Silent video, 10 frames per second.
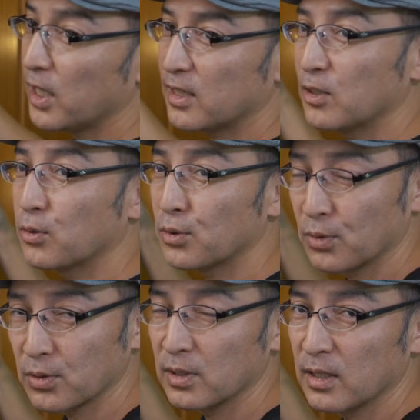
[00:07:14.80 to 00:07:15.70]
うやって撮る
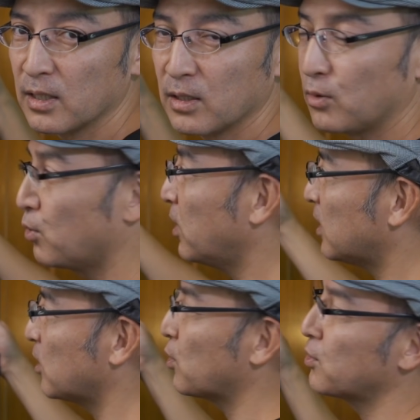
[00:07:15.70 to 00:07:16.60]

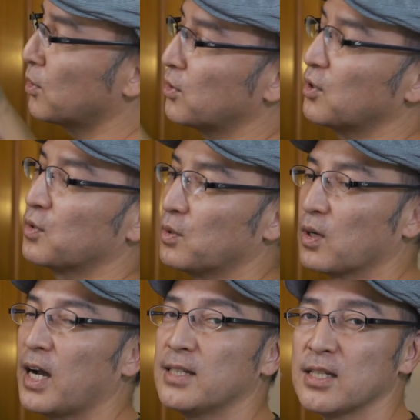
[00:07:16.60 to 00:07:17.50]
のっていうのを
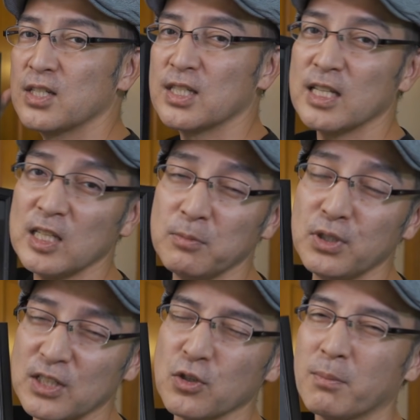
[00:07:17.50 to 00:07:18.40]
解説した
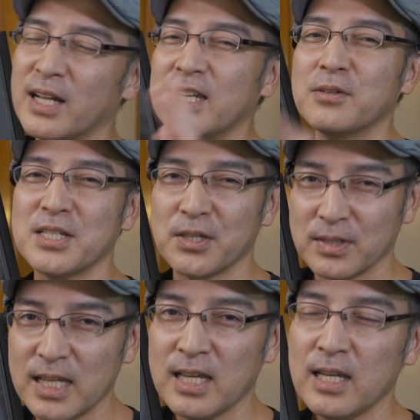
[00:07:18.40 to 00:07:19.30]
DVD、ちょっとマニアックですよ
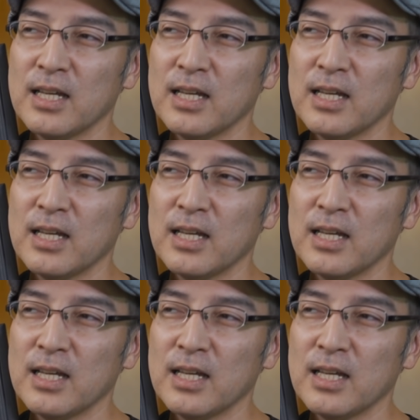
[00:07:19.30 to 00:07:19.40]
ね。